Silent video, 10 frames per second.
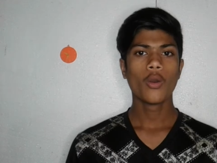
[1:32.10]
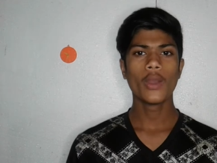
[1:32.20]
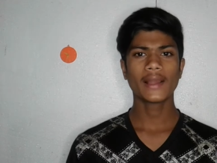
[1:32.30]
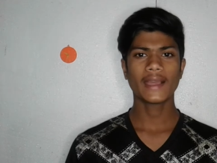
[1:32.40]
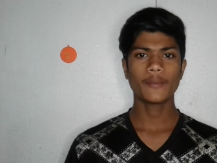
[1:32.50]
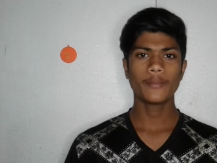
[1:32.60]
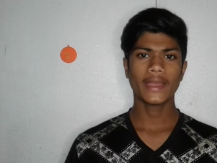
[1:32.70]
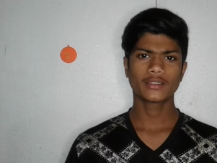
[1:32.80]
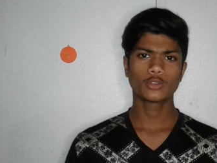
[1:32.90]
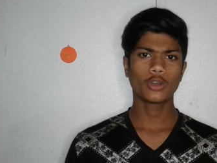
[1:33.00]
ওয়েলকাম
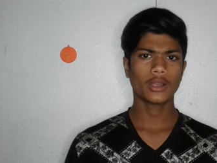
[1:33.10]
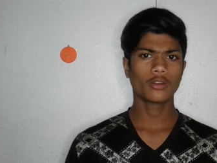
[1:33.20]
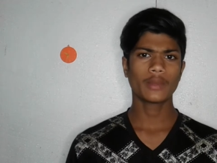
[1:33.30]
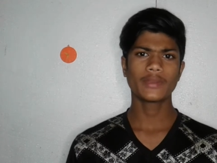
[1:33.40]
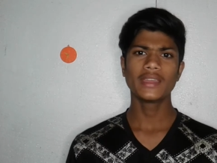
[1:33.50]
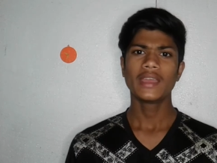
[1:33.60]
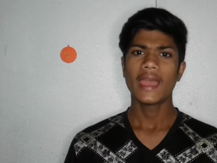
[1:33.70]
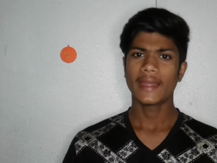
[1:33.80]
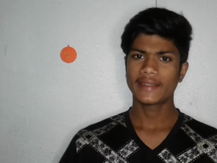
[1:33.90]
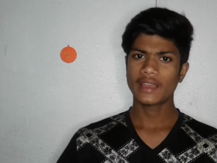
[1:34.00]
ব্যাক তো এখন আমি
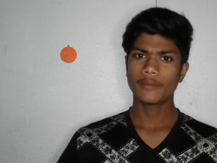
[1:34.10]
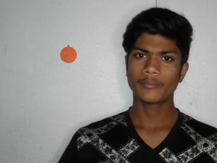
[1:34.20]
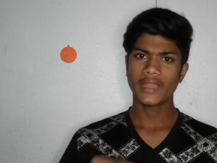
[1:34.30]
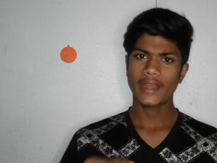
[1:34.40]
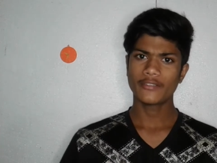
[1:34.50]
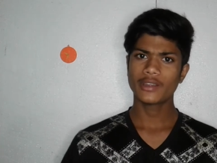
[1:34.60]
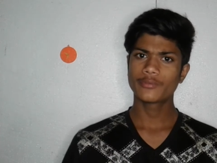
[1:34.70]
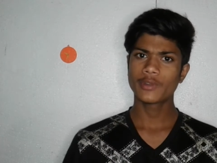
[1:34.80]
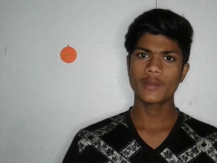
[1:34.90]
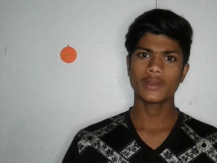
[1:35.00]
একটা অ্যান্ড্রয়েড
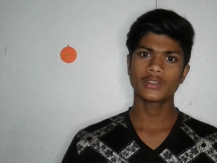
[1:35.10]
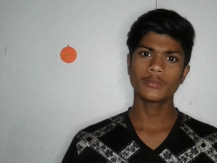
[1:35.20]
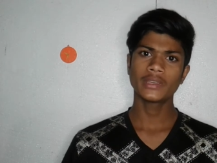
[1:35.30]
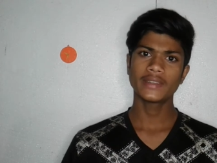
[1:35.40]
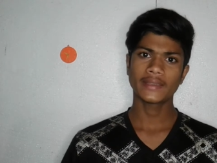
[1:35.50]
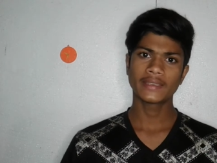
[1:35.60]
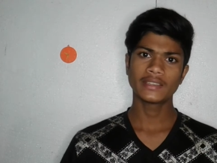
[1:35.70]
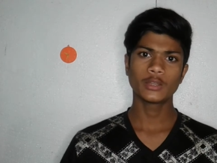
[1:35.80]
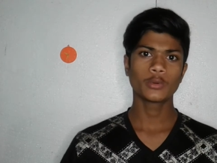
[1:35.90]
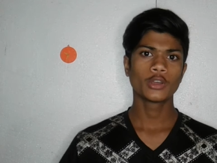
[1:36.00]
ফোনের মাধ্যমে
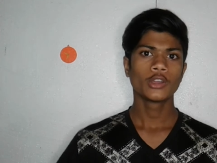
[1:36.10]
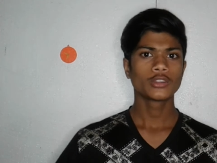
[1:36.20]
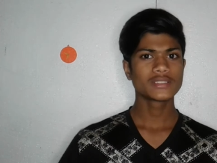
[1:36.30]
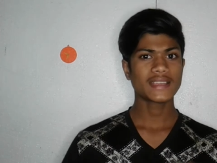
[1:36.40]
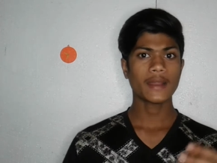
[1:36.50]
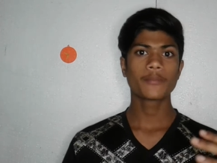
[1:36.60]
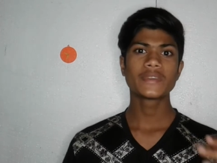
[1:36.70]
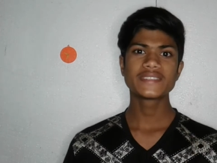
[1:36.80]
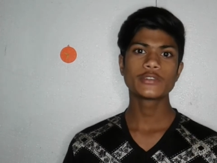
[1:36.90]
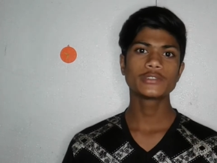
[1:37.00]
দেখিয়ে দেবো তো যারা
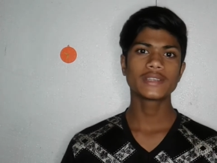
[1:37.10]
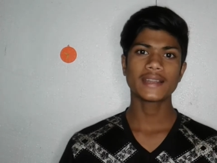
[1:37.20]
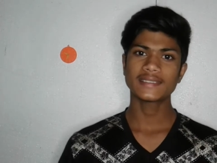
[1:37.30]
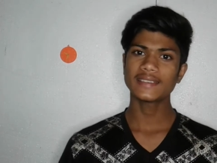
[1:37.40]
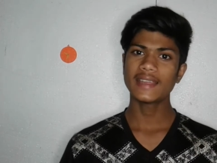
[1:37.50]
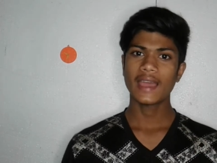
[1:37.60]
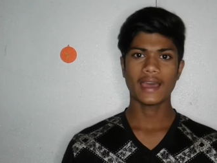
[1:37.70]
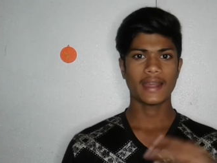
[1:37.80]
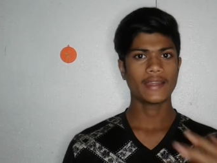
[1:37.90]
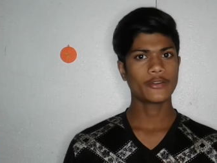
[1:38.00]
পিসি ইউজার আছেন
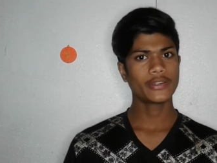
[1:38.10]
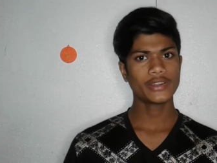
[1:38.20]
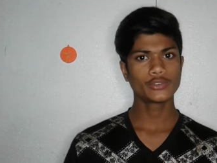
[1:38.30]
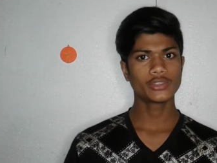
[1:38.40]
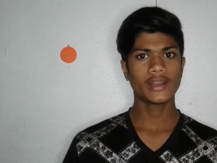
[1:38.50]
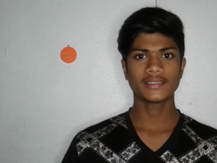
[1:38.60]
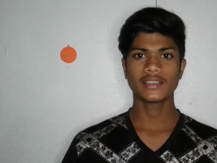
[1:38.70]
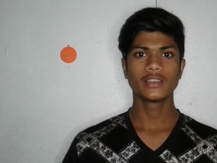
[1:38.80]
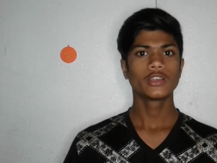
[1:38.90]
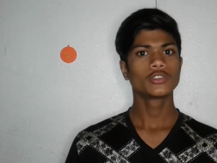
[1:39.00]
আর অ্যান্ড্রয়েড ইউজার
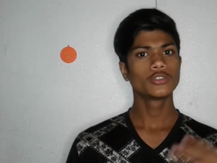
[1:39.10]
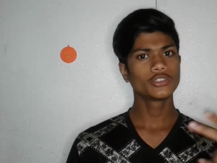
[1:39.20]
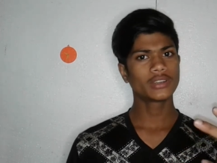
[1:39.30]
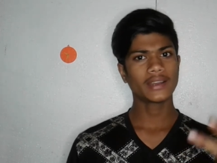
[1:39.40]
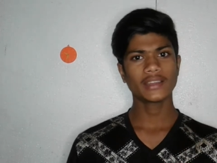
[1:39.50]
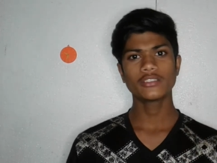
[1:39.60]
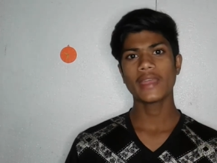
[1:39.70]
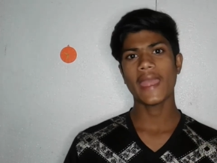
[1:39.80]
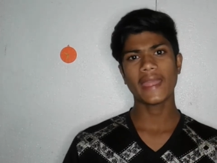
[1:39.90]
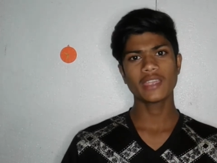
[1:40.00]
আছেন দুইজনেরা কিন্তু
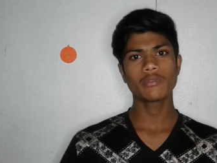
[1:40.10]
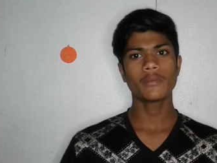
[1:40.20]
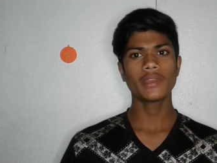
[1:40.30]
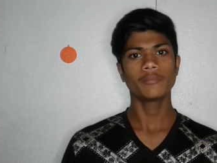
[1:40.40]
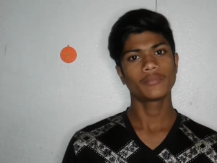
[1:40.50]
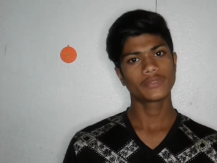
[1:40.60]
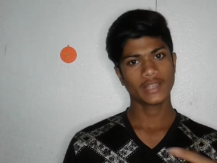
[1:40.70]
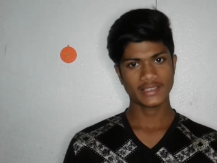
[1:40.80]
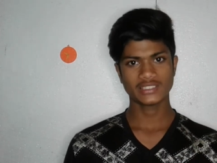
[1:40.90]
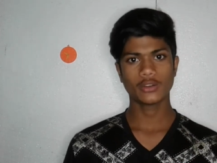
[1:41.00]
একইভাবে
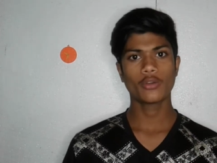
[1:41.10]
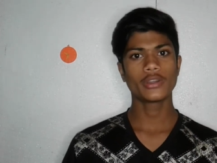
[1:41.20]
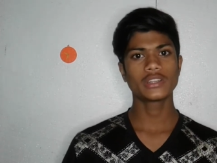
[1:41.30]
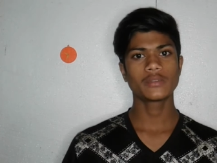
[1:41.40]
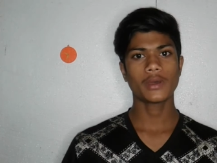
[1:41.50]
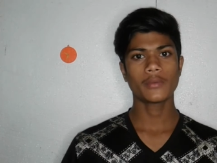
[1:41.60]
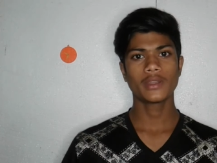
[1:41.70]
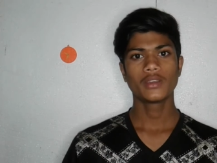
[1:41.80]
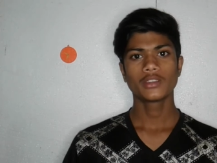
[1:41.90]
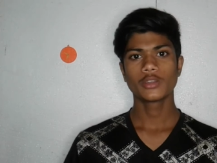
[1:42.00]
কাজটা করে নিতে
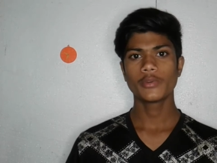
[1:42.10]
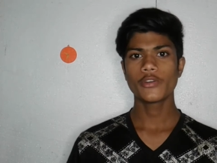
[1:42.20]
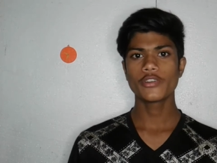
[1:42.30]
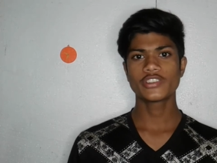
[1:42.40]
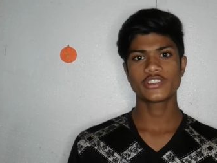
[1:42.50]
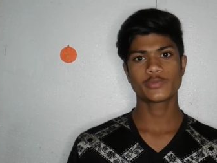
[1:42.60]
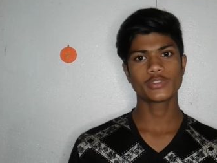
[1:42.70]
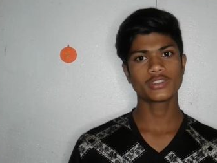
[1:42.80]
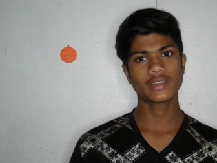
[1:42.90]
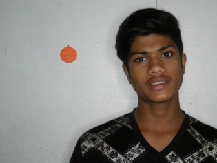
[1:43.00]
পারবেন তো ভিডিওটি শেষ
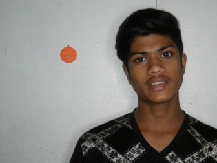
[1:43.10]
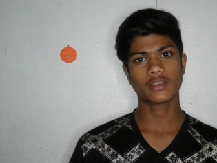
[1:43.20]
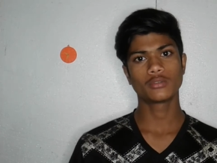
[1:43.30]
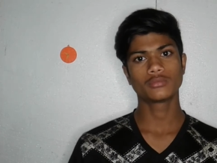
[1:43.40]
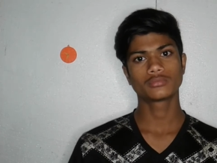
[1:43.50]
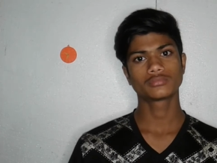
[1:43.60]
পর্যন্ত দেখতে থাকুন